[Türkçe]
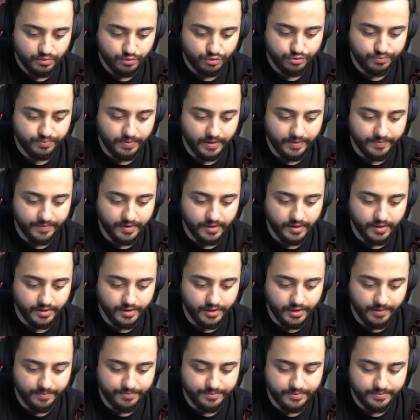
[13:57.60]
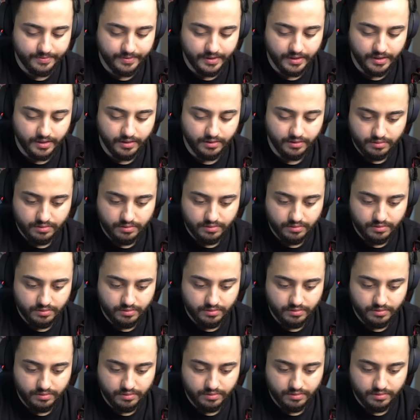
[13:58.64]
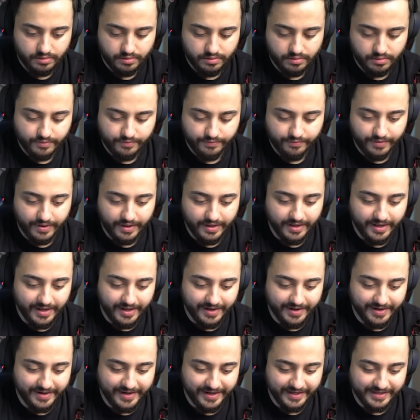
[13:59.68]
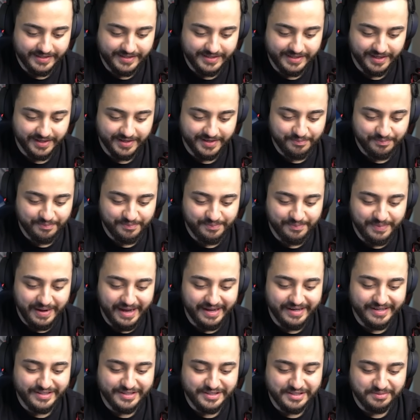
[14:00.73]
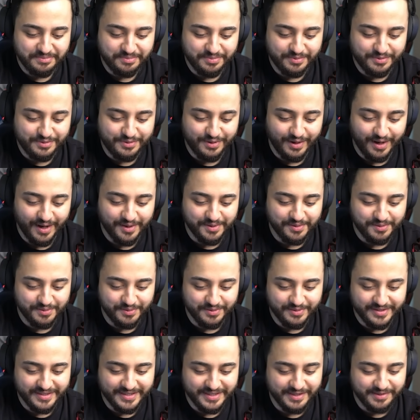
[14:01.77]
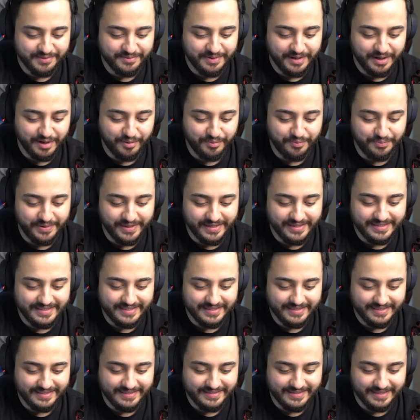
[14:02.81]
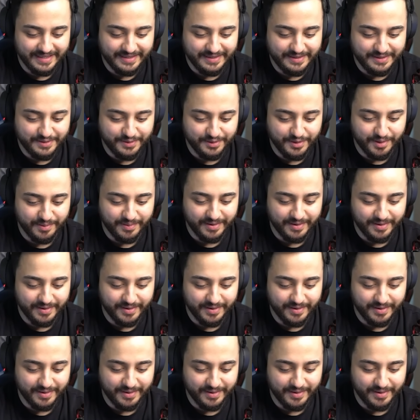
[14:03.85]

3 parmak ayarı yaptı beyler. Tamam. Gir Valla arkadaşlar bence bu şu an 120 FPS'i hissettiriyor